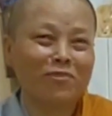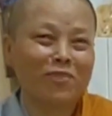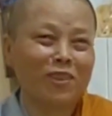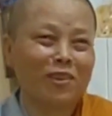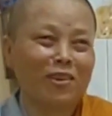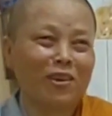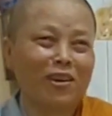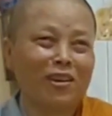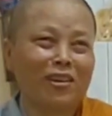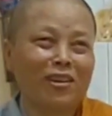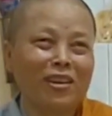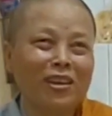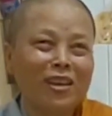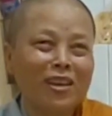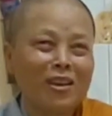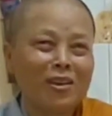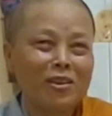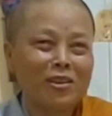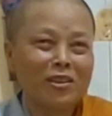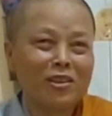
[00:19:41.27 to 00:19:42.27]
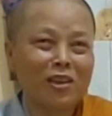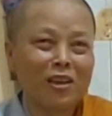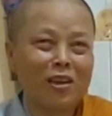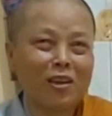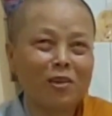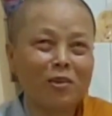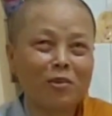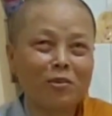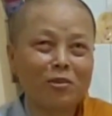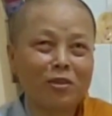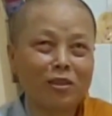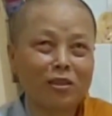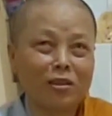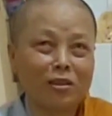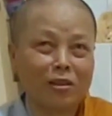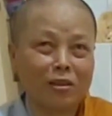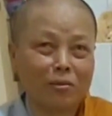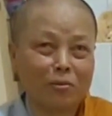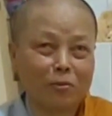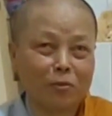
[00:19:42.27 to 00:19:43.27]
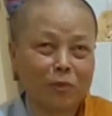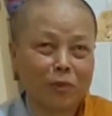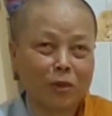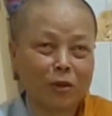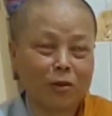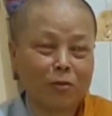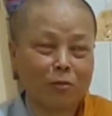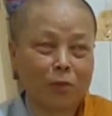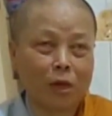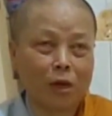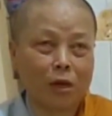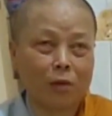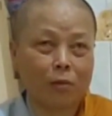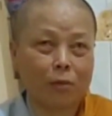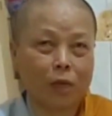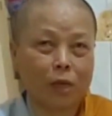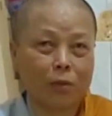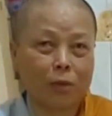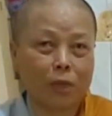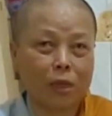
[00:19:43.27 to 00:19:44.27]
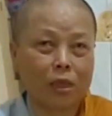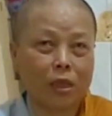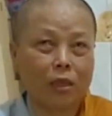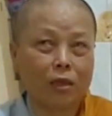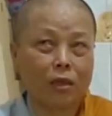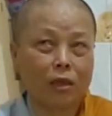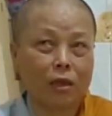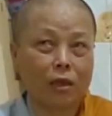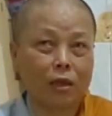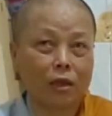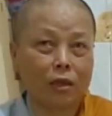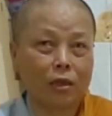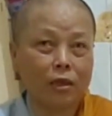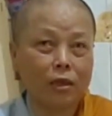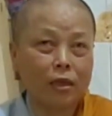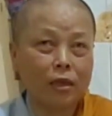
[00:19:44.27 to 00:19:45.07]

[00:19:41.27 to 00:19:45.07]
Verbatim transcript: Cho nên sự hiểu mà chuyện đó là